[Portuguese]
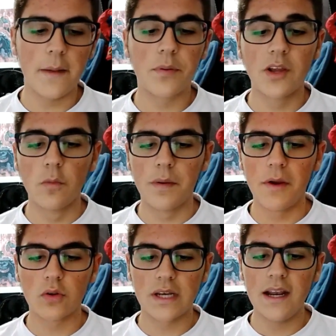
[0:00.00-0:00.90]
Porque no
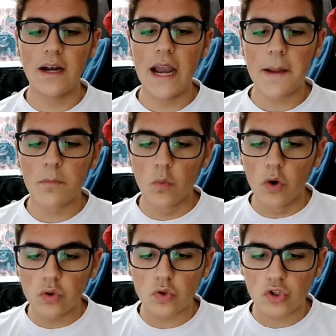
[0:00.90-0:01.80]
primeiro trailer é
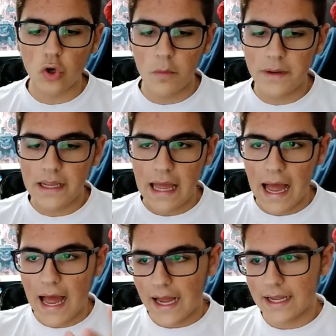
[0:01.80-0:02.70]
muito sobre
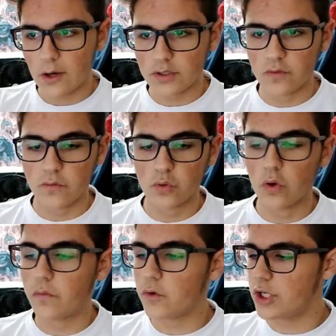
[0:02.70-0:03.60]
a garota do
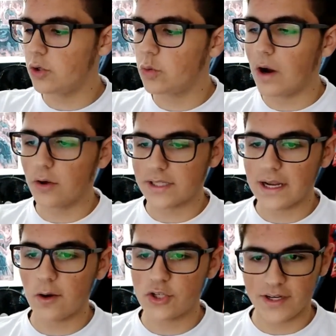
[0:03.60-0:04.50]
futuro fugindo com a outra
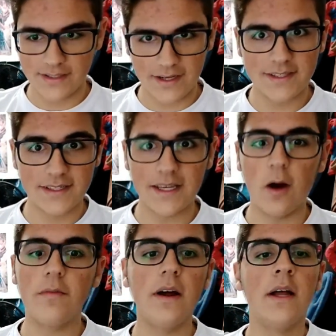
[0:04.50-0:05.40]
garotinha que tem que ser
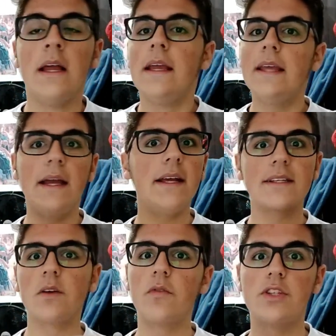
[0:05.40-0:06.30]
salva. E aí
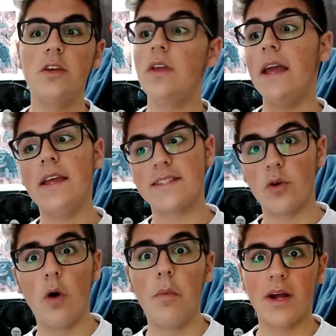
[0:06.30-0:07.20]
elas estão fugindo, e aí esse
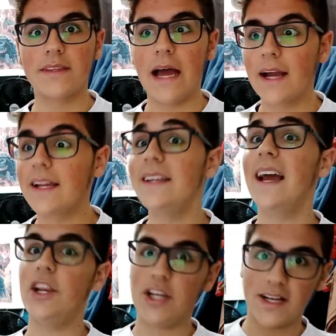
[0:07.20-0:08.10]
robô ataca, e
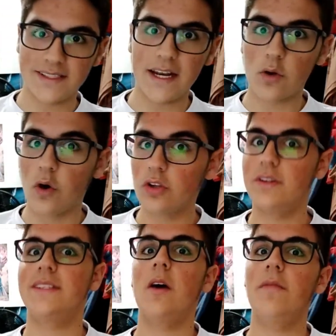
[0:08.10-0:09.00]
aí chega a Sarah Connor e
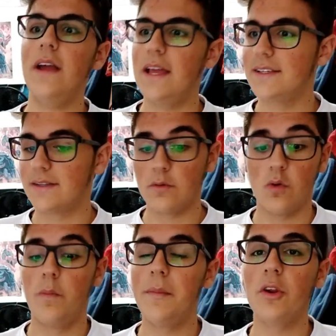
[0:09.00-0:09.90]
salva eles.
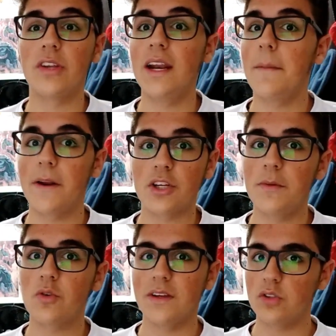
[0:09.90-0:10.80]
O primeiro trailer é
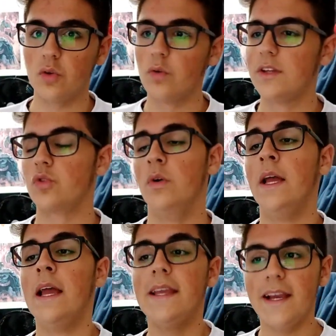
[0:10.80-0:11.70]
praticamente quase tudo isso.
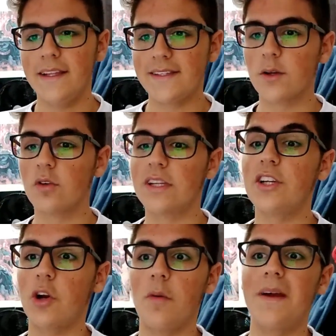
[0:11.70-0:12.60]
E aí nesse segundo
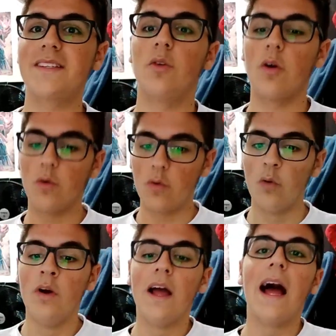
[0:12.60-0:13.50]
trailer já começa logo
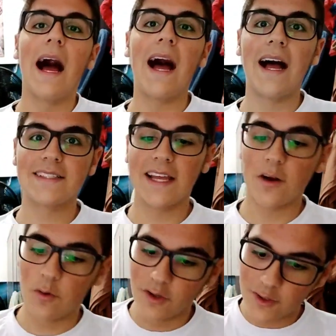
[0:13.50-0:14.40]
com a Sarah
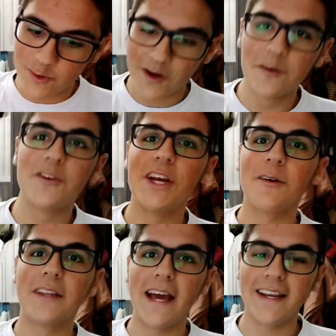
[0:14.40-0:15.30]
Connor jogando
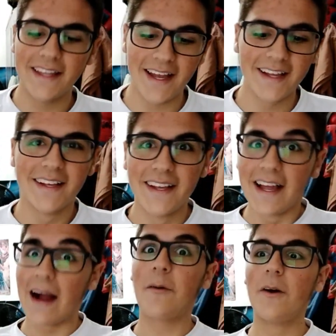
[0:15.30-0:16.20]
gelo nela, né?
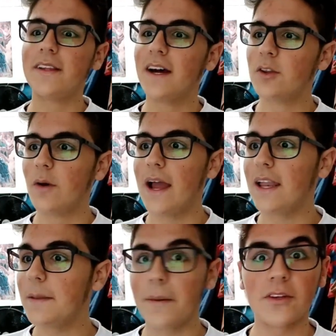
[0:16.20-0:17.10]
acordando
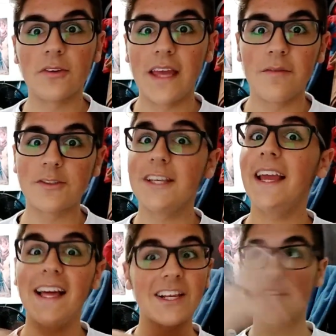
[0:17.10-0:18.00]
ela e perguntando quem é você, e
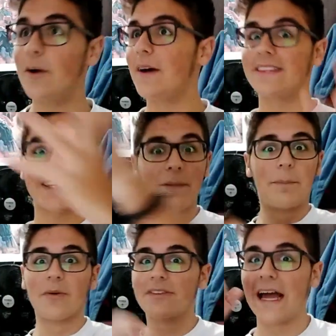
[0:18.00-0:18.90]
ela já dá um ataque
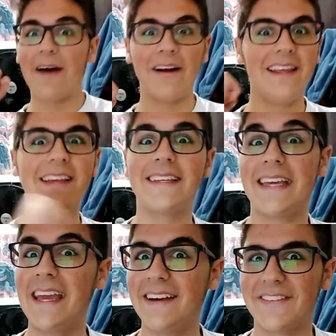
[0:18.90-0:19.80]
brutal ali,
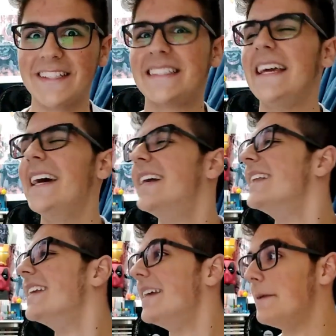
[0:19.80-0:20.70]
quem é você?
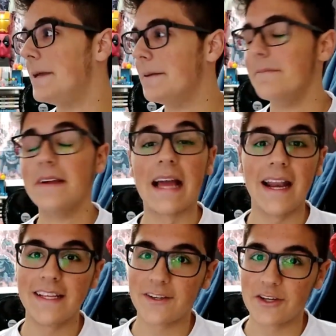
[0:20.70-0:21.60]
E,
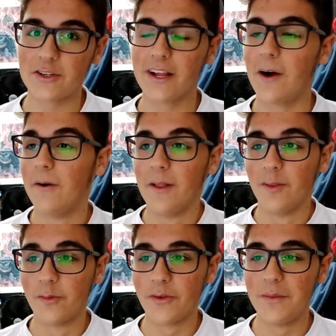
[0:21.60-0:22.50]
cara, esse que eu acho legal.
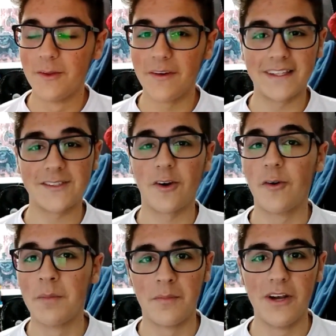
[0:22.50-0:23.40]
No filme não vai ter só
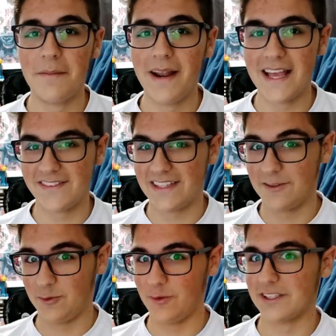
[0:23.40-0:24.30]
uma mulher berez, vai ter
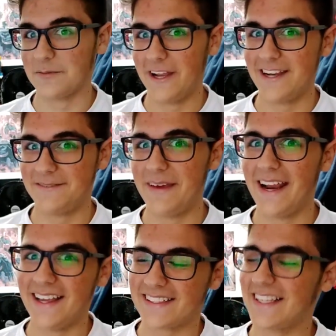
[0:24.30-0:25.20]
duas mulheres
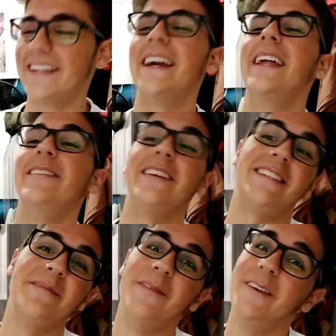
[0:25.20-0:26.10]
berez, tá ligado? E vai
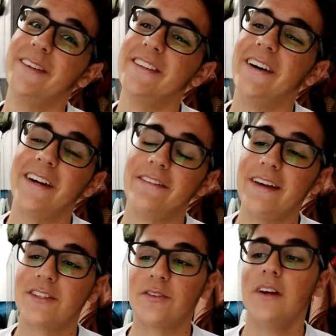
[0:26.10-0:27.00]
ser muito da hora
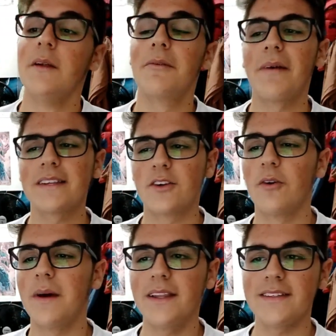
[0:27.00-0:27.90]
ver isso. Por mais que
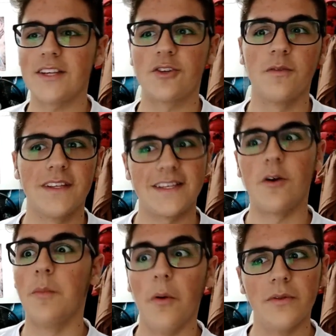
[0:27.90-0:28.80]
uma ainda seja dúvida se é
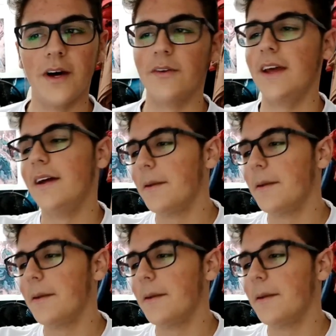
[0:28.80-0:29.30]
robô ou não, né?